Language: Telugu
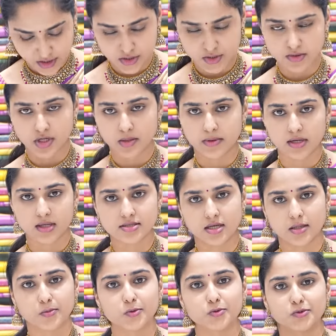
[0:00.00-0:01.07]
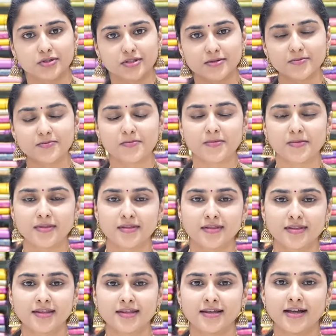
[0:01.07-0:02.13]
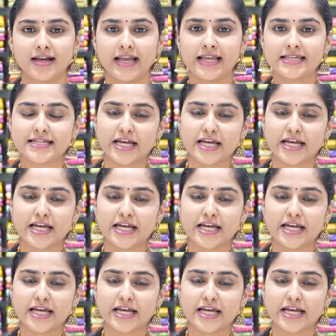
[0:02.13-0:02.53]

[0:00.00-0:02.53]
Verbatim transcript: పెట్టించుకుంటే మనకి సరిపోతుంది ఈ